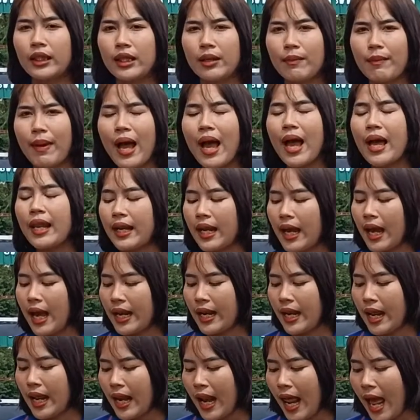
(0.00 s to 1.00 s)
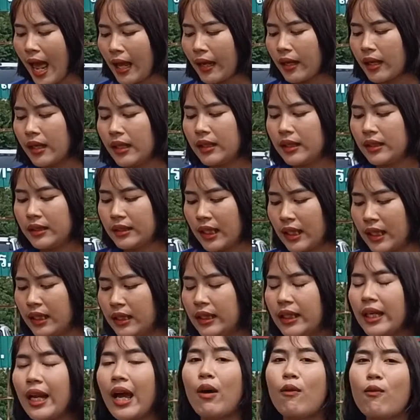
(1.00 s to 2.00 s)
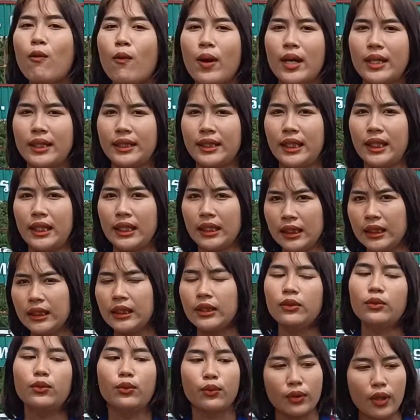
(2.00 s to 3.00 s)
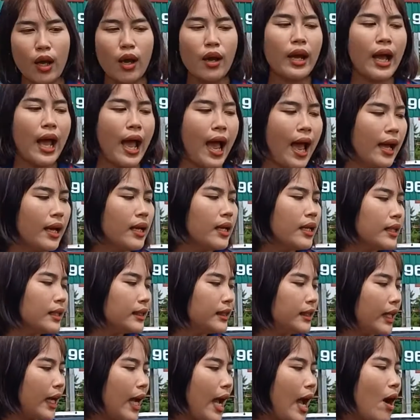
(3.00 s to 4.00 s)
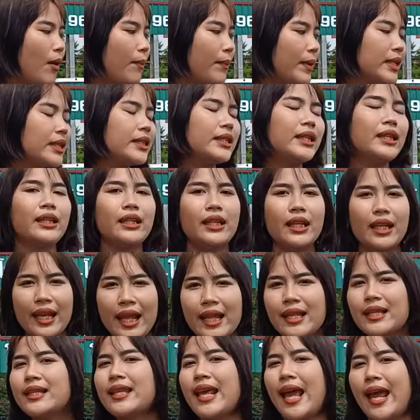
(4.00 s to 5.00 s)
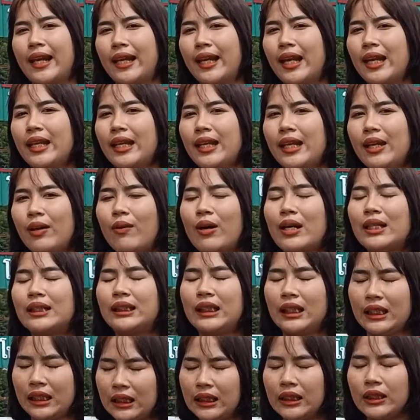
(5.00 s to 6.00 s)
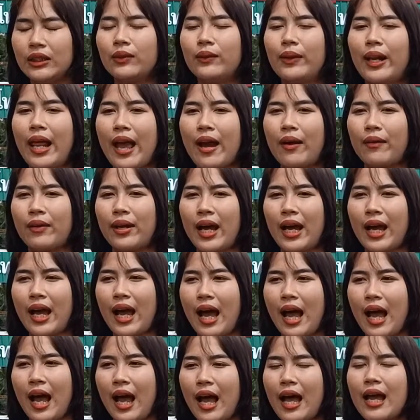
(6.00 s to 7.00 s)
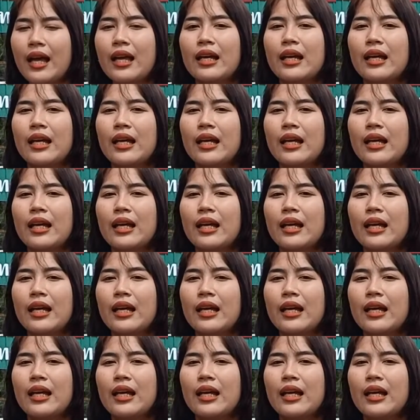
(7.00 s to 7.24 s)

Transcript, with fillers: ที่บ้านนะคะถ้าล้างก็คือจะขึ้นเงากว่าสีอื่น ถูกต้องค่ะ สีขาวเป็นสีที่เล่นแสงได้ดีกว่าสีอื่นอยู่แล้วนะคะ